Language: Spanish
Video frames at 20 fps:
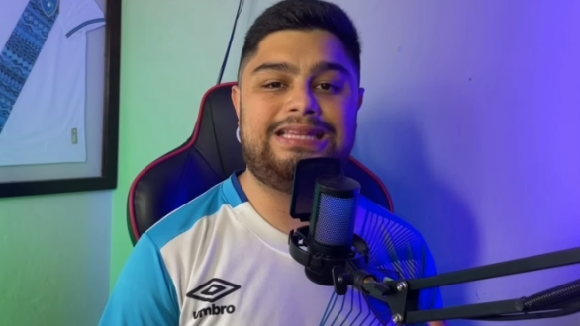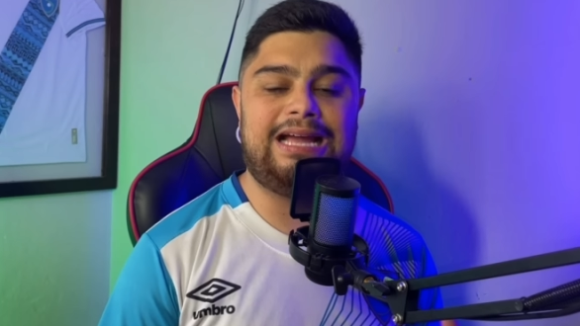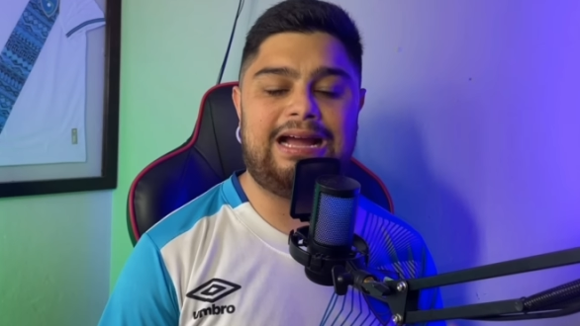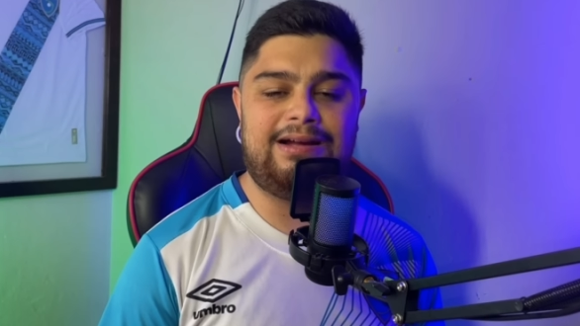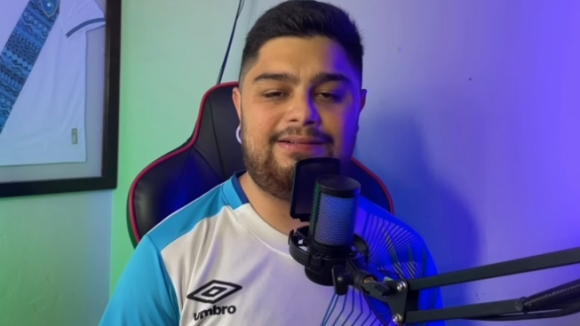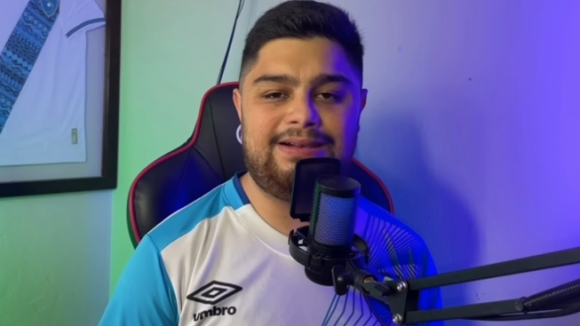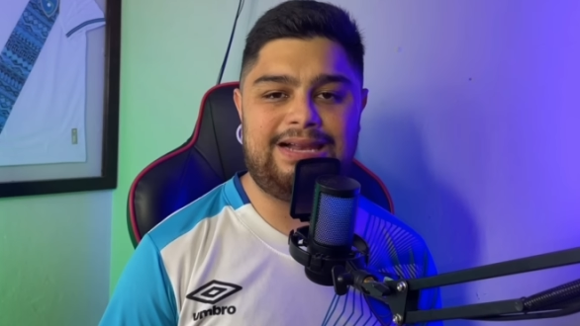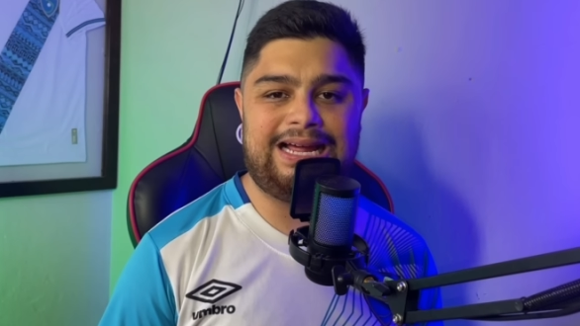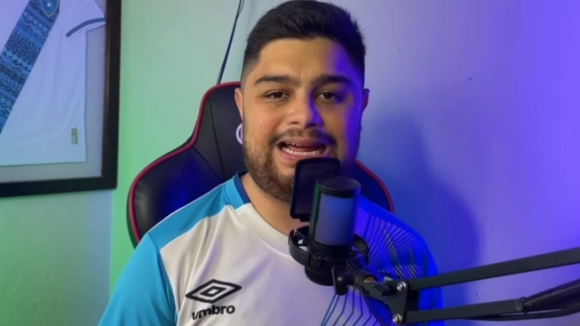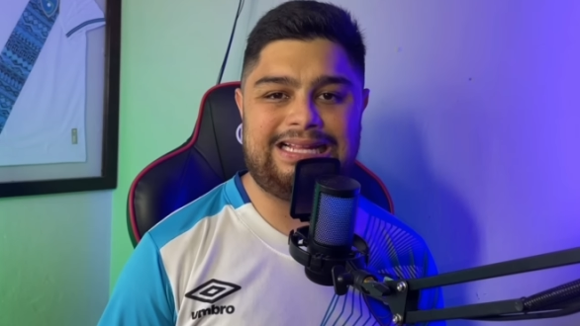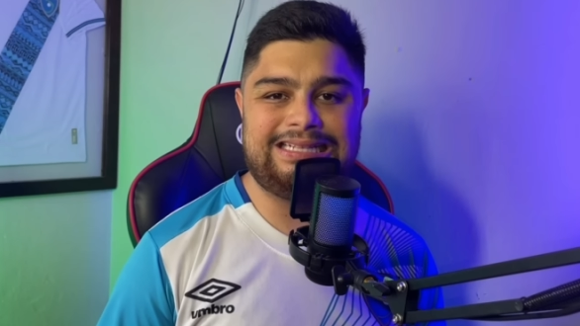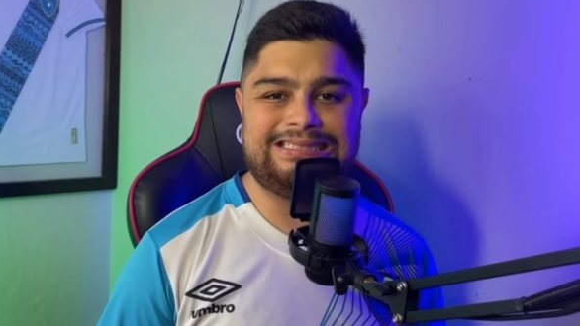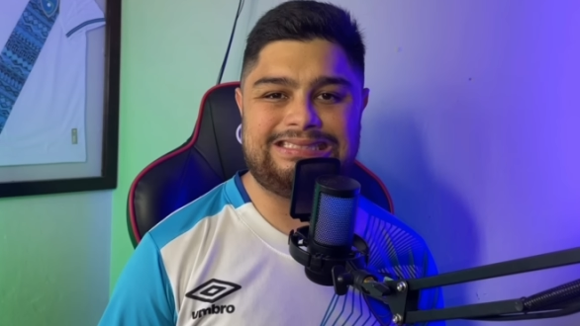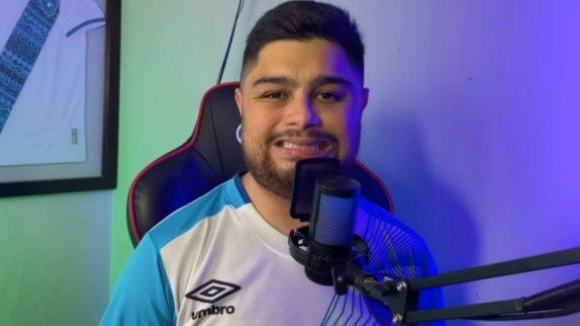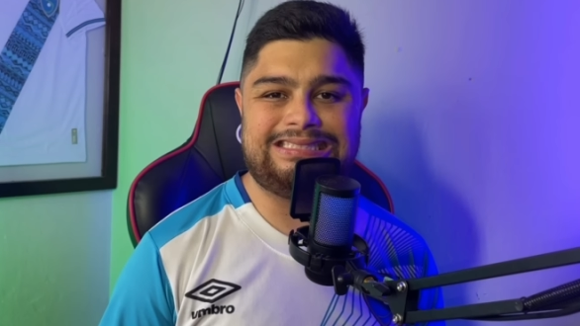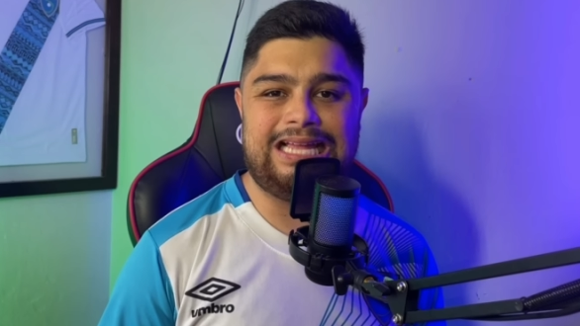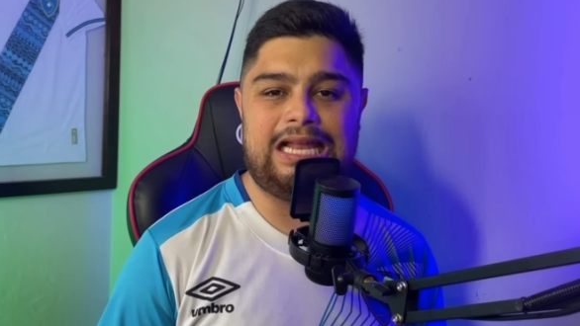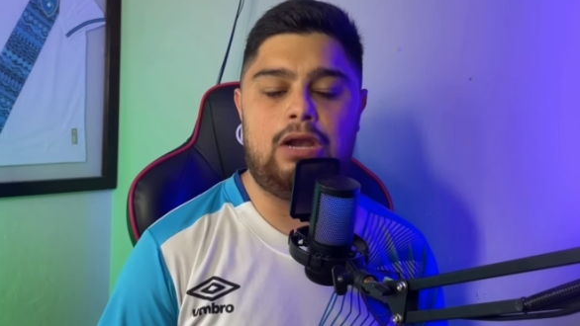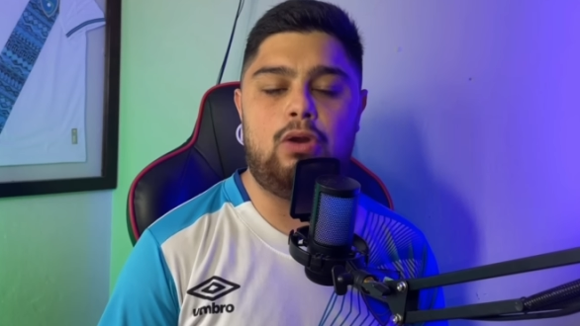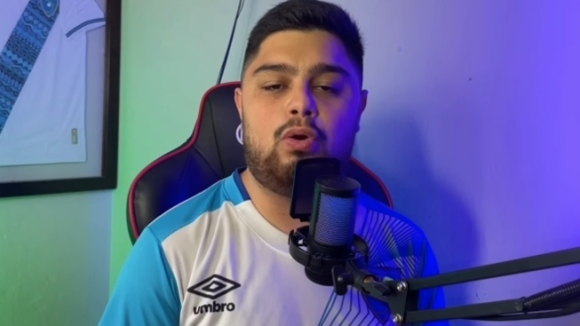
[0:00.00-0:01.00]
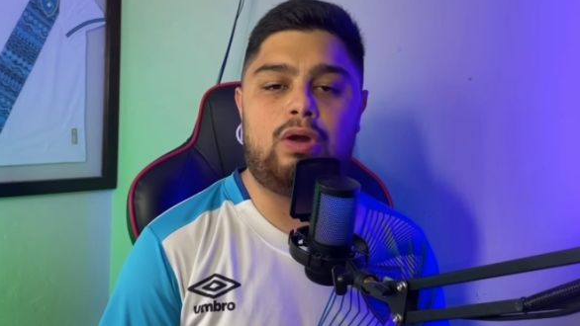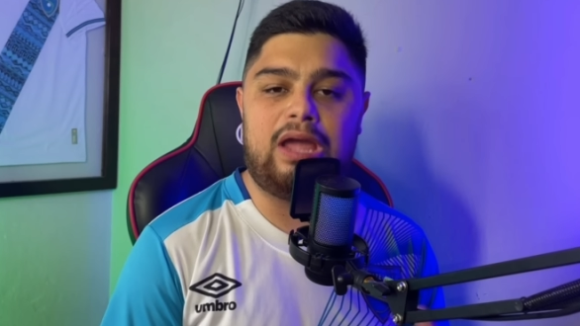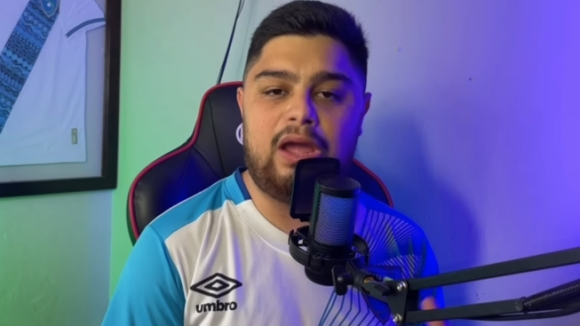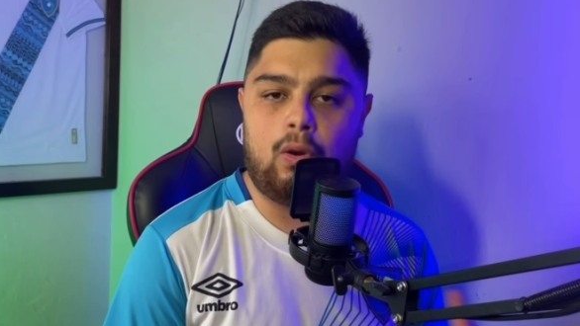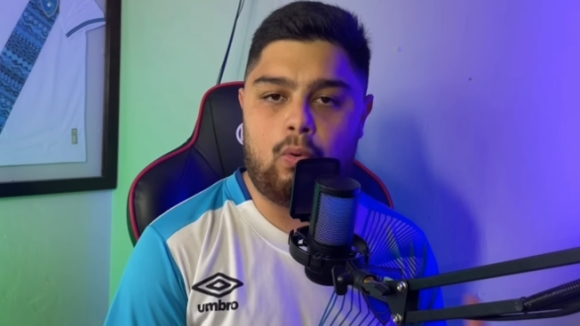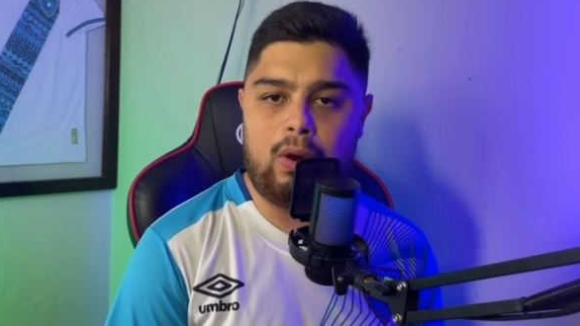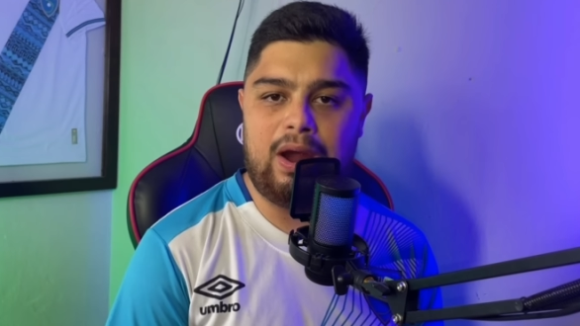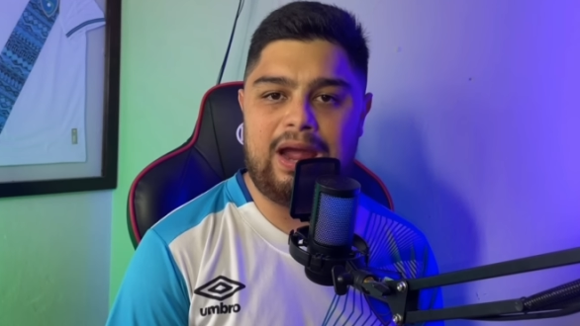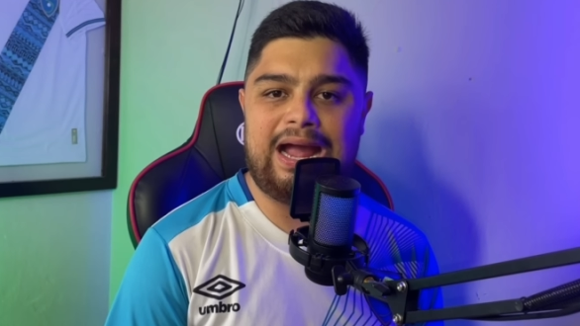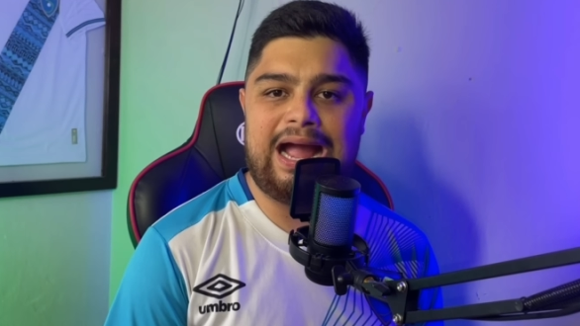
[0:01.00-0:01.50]
habla de lo que
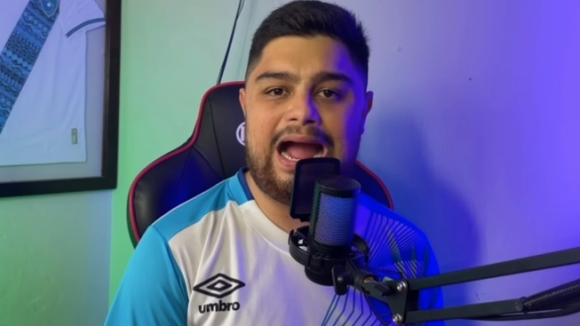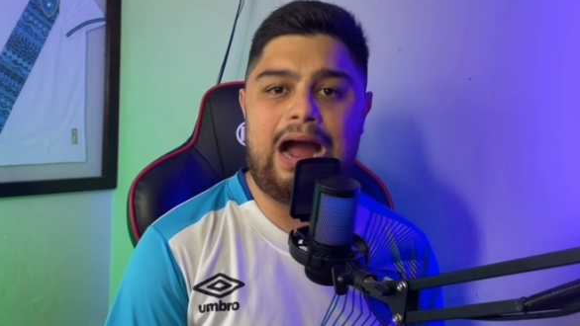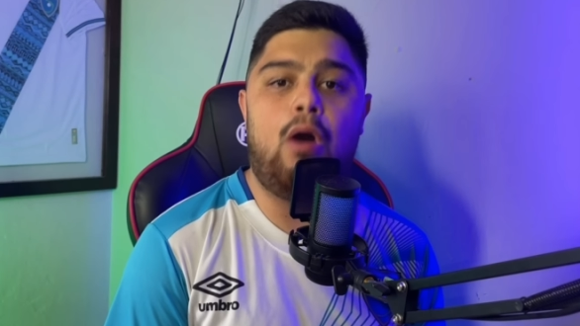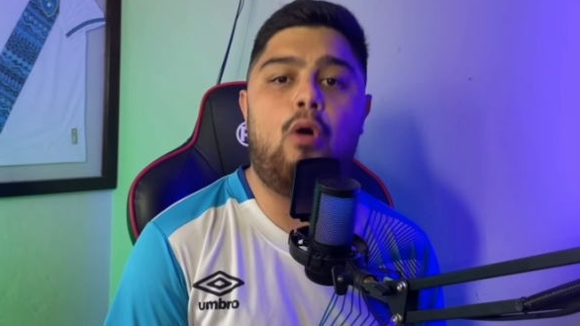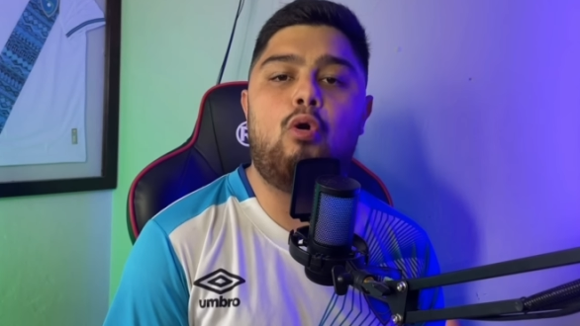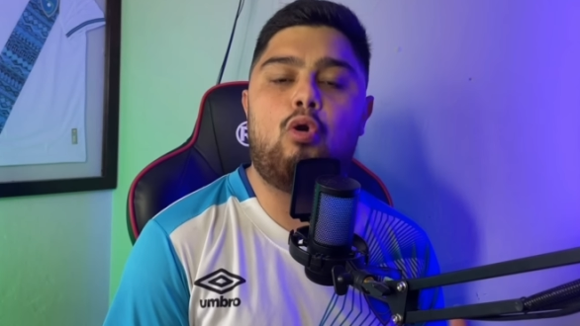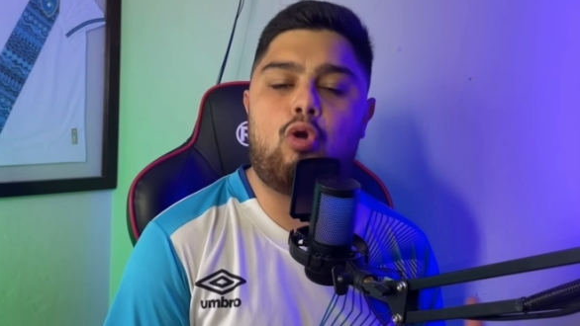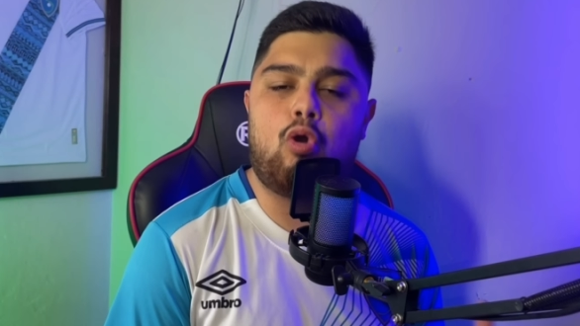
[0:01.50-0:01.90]
juega o